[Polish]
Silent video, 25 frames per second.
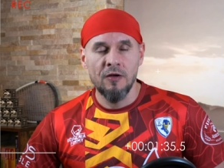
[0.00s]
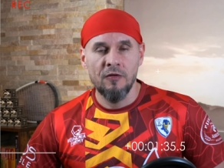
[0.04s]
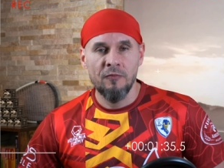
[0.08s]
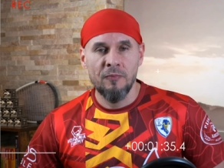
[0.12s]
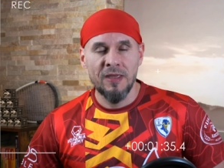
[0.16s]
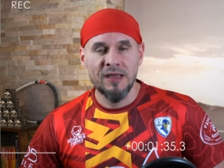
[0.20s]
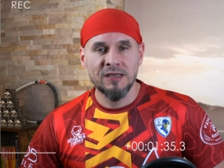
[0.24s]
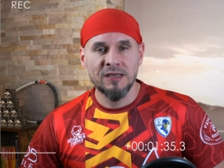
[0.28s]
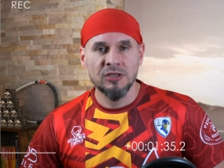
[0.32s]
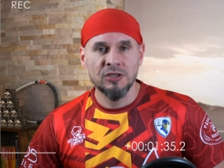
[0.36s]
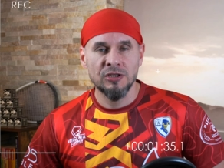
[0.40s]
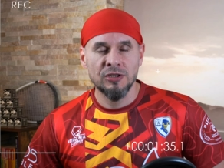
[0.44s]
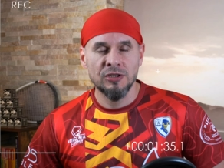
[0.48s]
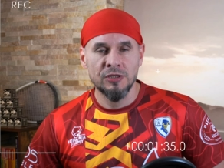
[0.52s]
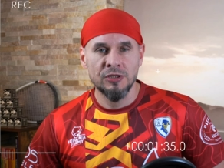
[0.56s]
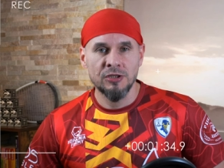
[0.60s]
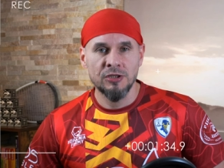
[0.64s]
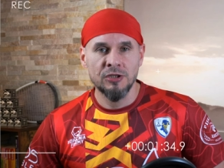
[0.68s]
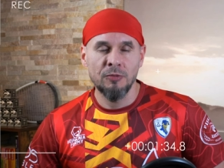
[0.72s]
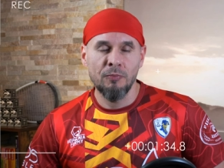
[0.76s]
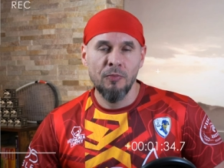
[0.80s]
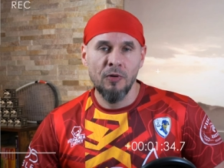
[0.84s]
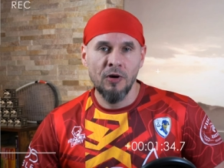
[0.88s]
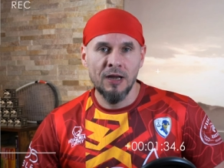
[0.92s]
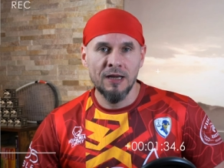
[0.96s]
W pierwszej
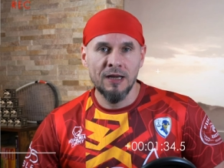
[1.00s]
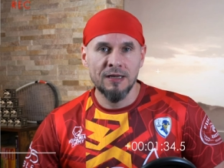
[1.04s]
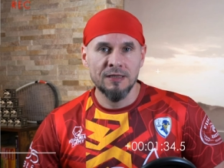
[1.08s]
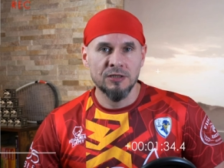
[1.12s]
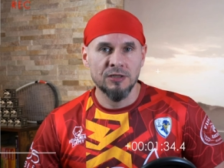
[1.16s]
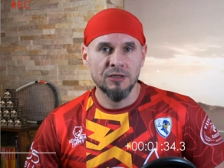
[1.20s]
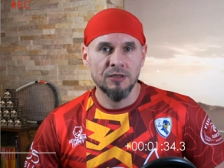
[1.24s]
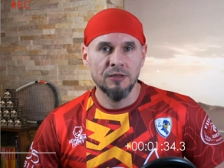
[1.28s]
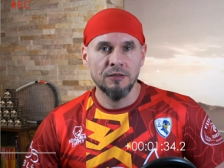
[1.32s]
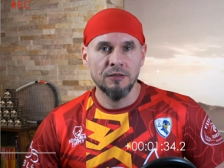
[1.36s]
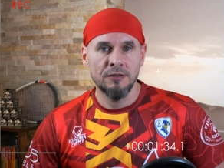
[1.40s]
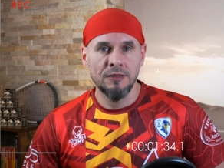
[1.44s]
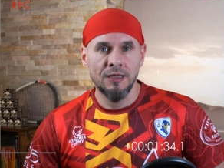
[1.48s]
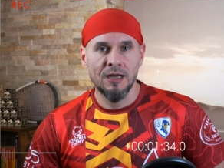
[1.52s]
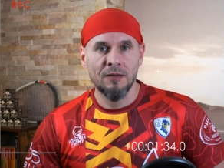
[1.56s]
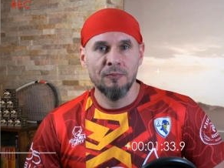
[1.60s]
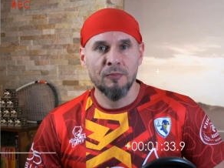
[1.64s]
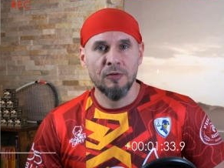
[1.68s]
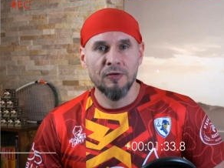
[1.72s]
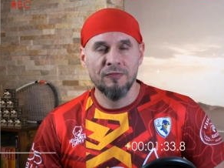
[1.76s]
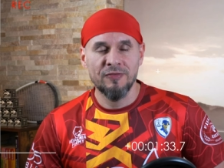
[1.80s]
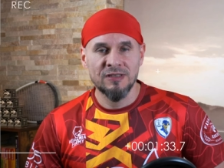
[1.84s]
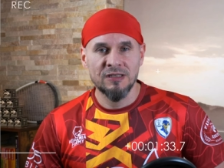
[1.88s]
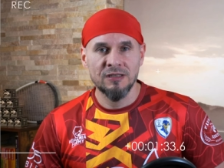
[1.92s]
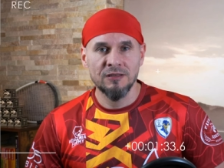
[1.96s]
części pokażę, jak
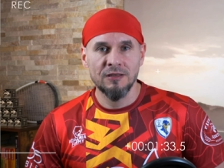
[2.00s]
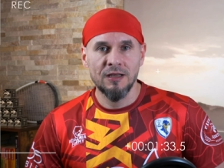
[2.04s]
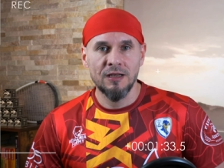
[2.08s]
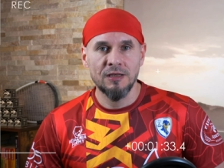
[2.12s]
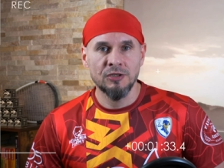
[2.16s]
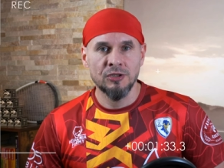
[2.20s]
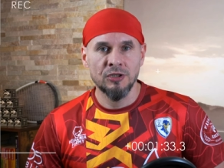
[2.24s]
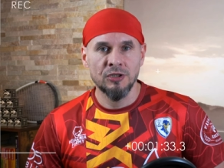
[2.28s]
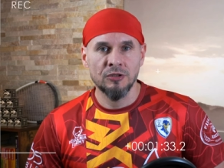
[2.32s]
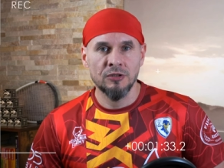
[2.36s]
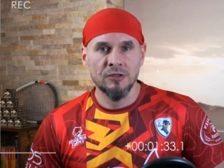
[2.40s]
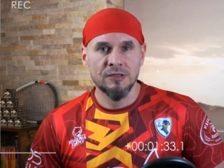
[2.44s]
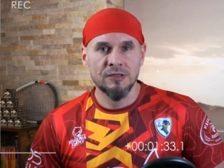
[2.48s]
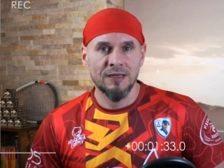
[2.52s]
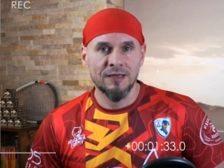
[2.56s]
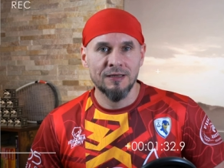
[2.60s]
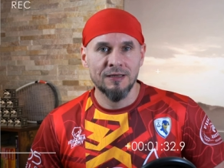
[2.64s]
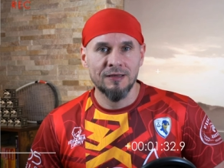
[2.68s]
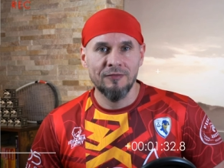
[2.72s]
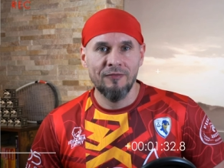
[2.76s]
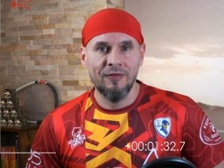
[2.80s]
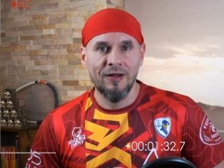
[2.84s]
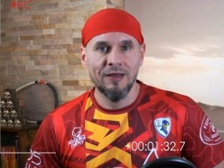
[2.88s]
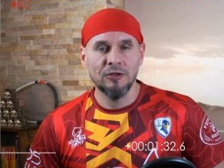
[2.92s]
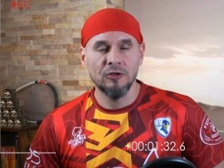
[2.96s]
profesjonaliści to
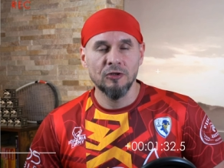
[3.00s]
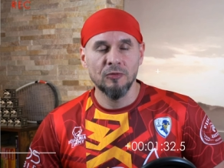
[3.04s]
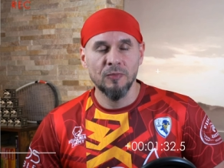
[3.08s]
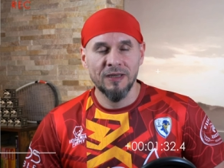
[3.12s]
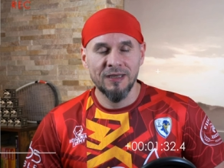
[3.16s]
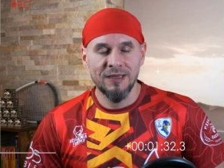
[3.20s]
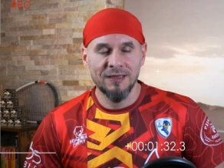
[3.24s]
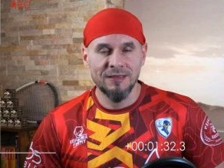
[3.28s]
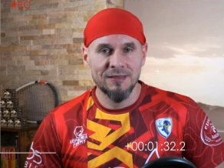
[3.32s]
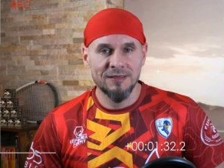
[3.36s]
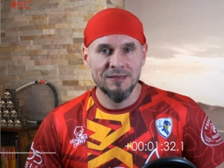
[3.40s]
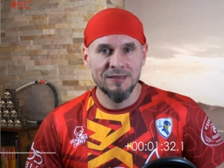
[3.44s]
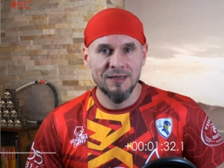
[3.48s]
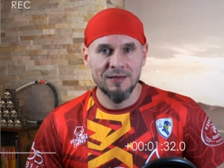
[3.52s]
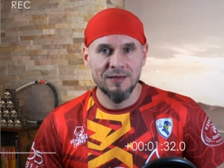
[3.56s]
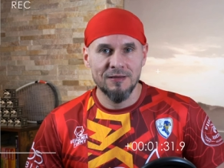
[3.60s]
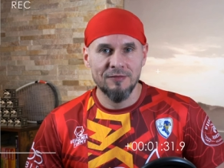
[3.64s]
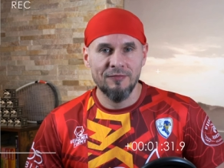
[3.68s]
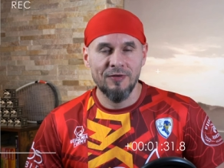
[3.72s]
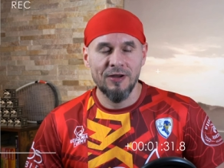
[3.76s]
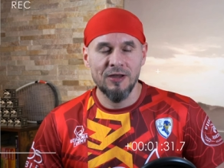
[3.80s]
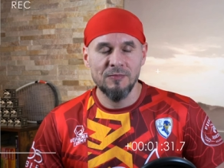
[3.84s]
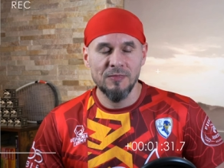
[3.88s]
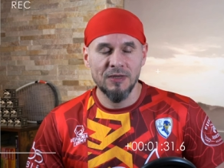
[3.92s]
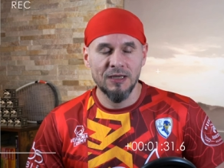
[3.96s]
zagrywają, kiedy
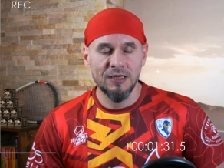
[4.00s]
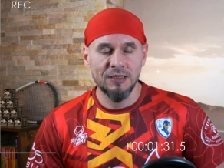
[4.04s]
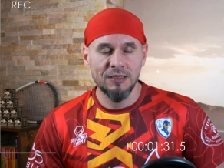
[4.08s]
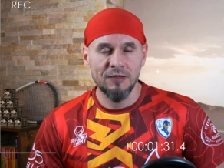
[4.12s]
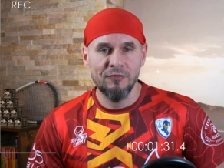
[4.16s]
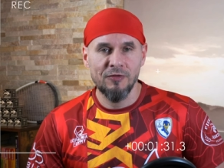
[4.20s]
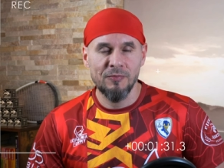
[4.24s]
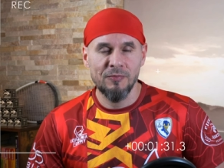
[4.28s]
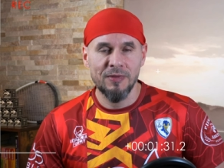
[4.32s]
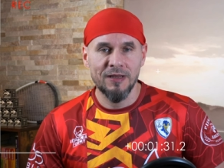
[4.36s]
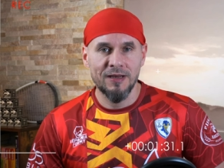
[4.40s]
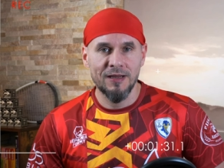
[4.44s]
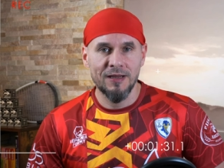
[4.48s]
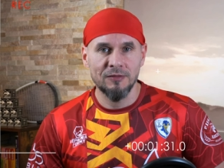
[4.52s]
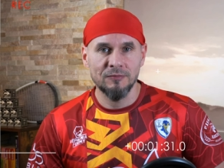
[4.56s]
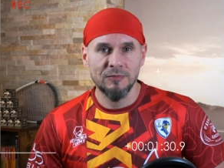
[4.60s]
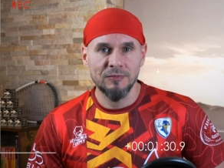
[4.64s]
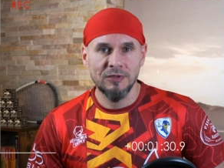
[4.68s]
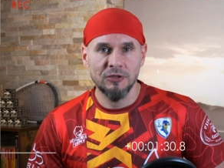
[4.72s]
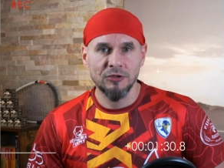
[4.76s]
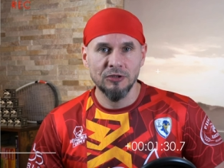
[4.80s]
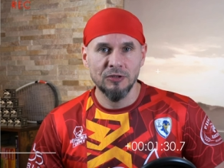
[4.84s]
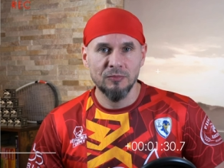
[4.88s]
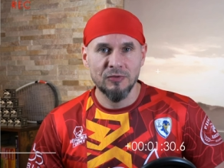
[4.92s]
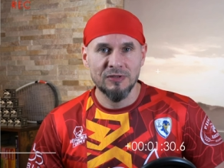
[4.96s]
zagrywają i kiedy wybierają
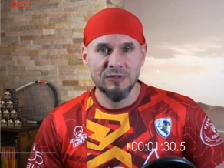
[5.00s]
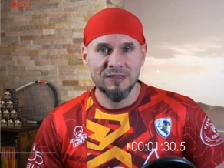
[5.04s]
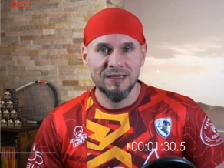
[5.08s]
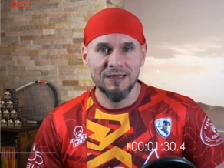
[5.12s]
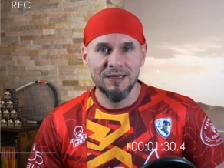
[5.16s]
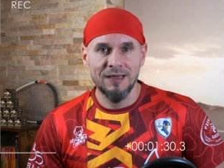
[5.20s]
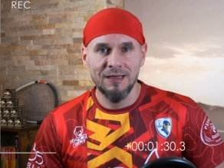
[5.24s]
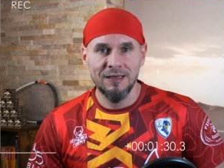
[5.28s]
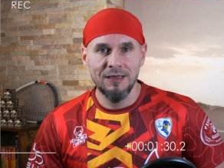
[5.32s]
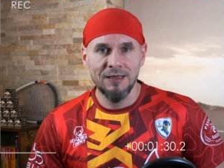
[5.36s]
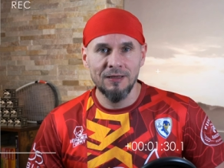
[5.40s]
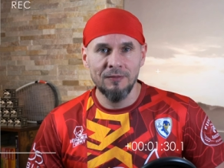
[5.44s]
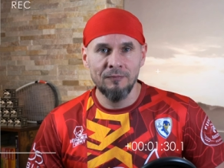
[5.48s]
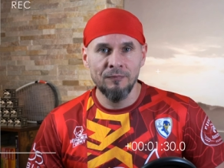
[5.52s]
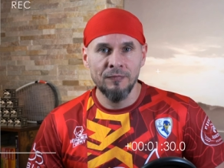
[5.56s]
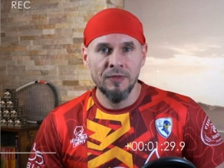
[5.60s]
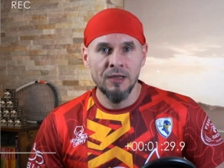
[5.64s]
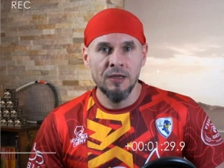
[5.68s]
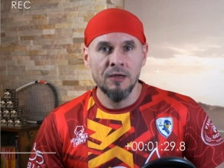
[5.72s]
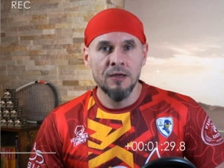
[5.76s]
tego typu zagranie.